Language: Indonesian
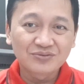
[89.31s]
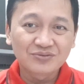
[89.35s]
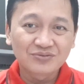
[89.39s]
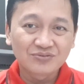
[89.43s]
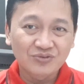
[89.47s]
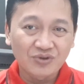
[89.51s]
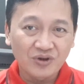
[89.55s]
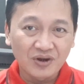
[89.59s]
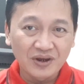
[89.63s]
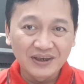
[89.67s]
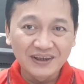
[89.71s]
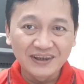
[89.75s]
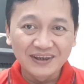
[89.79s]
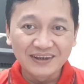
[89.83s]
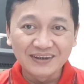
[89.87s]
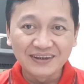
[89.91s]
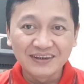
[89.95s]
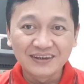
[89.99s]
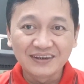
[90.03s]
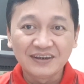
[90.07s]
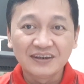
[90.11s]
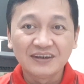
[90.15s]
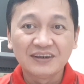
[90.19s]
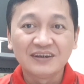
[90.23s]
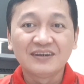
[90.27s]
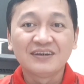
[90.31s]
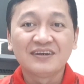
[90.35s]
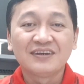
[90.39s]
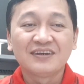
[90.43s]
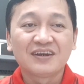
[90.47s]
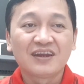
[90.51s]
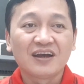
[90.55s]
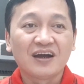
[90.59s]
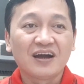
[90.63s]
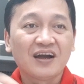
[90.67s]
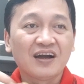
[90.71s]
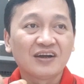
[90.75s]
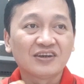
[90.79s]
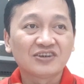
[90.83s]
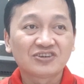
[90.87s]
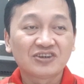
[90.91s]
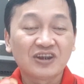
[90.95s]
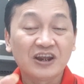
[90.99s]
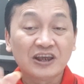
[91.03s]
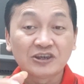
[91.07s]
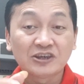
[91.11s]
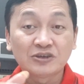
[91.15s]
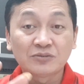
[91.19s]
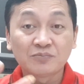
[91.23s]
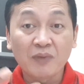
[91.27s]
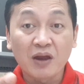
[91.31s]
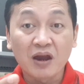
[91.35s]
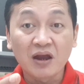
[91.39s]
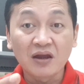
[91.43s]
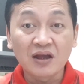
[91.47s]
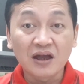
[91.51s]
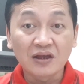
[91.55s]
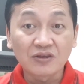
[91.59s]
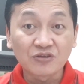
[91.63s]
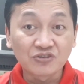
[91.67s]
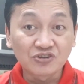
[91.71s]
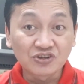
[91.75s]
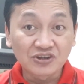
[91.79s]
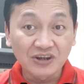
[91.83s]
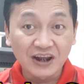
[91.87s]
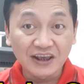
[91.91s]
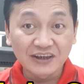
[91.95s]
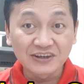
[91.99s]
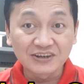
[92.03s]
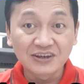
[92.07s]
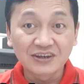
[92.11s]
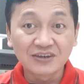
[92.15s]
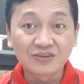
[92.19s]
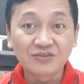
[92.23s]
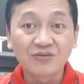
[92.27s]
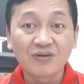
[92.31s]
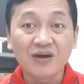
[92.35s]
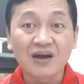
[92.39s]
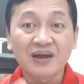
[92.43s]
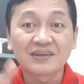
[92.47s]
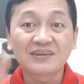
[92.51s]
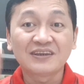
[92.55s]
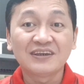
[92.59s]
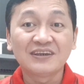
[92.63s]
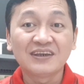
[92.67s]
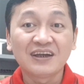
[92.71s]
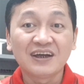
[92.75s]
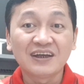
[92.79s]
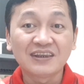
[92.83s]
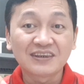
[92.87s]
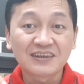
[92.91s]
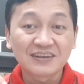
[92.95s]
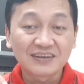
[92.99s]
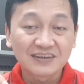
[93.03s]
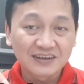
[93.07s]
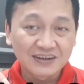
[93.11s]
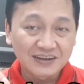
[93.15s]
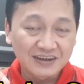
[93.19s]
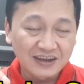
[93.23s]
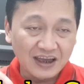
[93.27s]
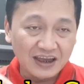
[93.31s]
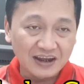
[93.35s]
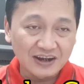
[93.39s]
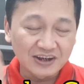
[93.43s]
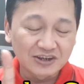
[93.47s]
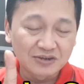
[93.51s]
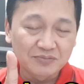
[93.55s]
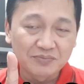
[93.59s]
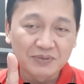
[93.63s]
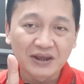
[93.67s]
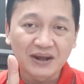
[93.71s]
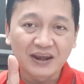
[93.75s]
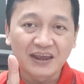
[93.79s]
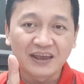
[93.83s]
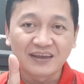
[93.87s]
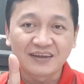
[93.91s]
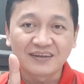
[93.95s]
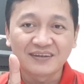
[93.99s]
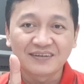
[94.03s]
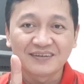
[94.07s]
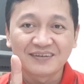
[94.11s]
3 nah slash mark atau slash itu artinya garis miring.